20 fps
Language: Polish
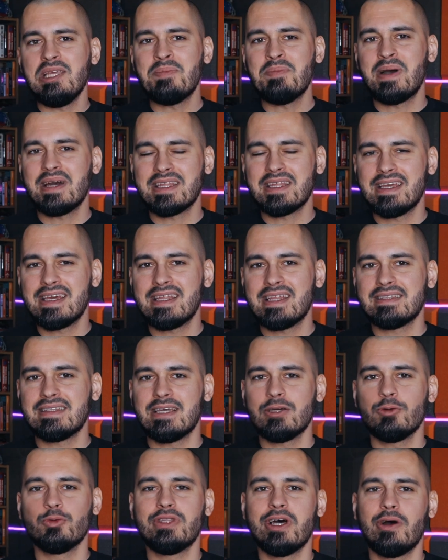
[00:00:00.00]
I barierę
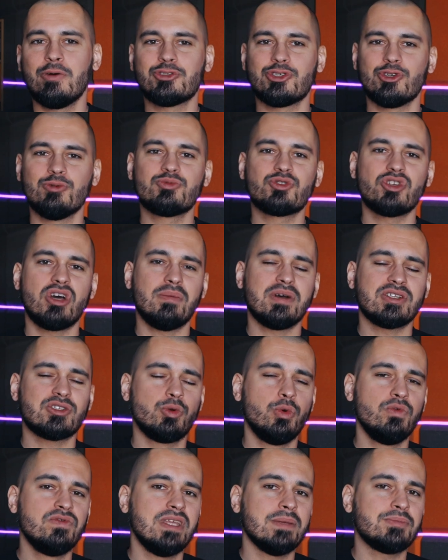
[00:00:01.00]
tę udało się
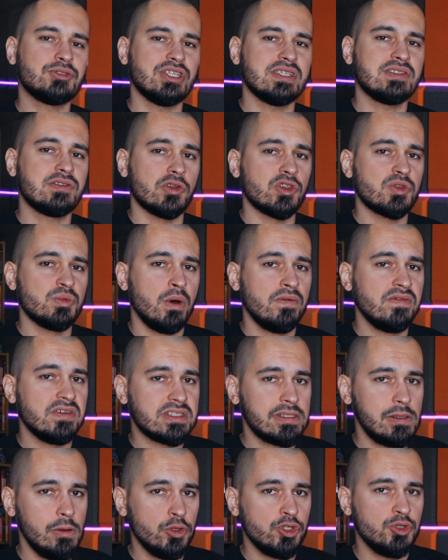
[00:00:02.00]
przełamać głównie przez
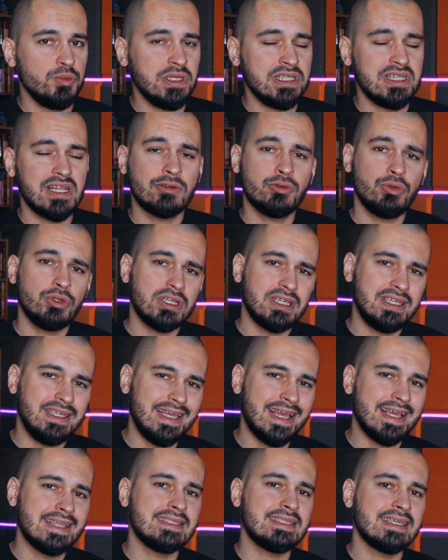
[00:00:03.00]
rozmowy z ludźmi, dla których
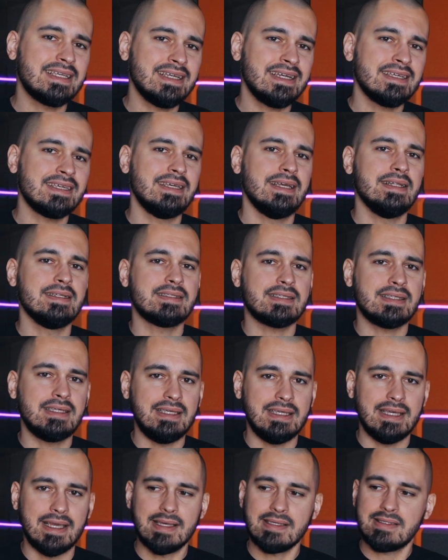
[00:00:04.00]
język
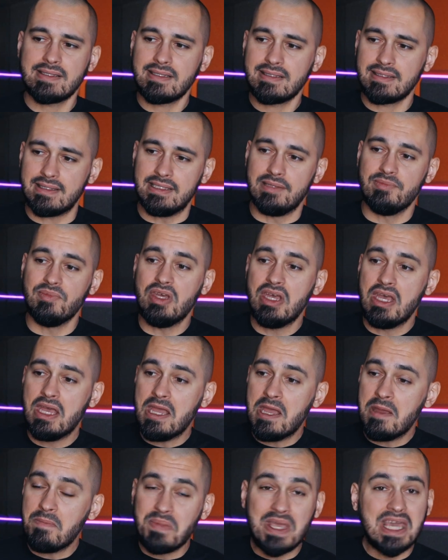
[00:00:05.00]
angielski jest tym
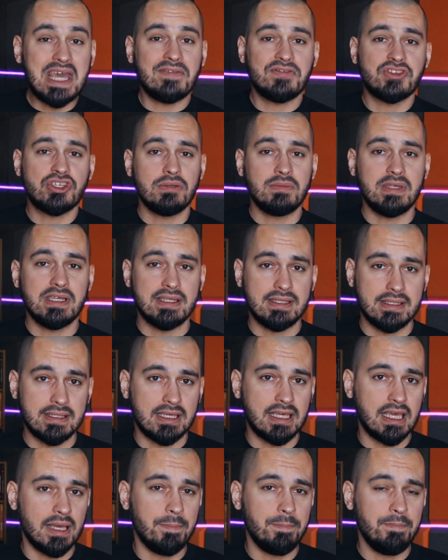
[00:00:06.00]
pierwszym
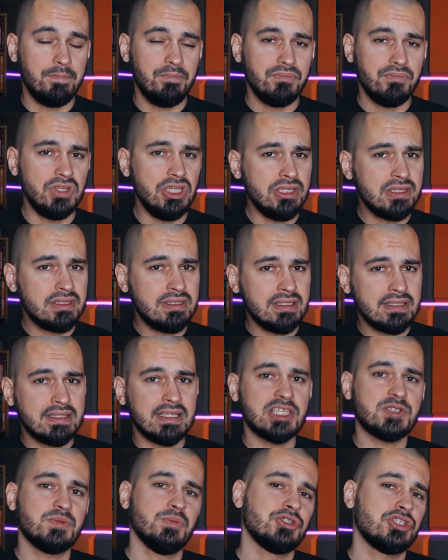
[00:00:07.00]
językiem. I ty
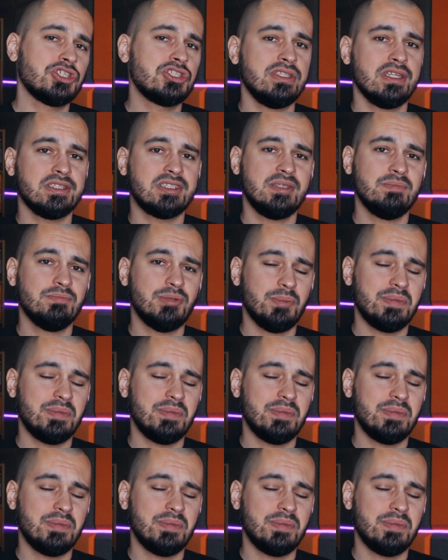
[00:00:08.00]
też możesz nad tym